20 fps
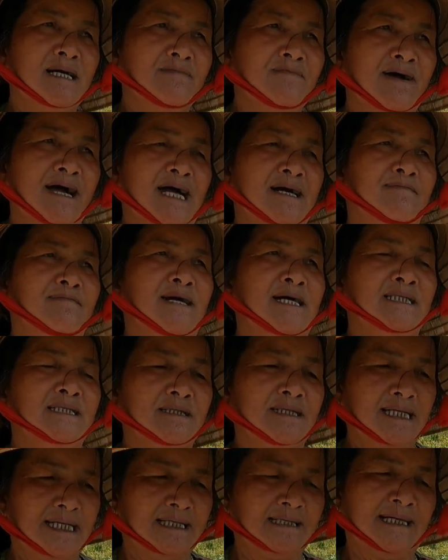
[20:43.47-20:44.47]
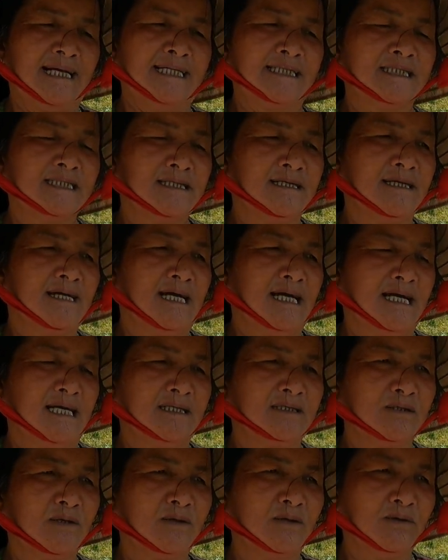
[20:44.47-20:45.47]
mang vàng mang tiền ngày xưa
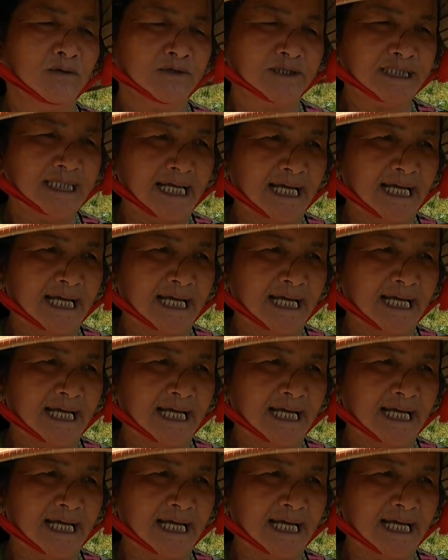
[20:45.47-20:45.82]
hả tô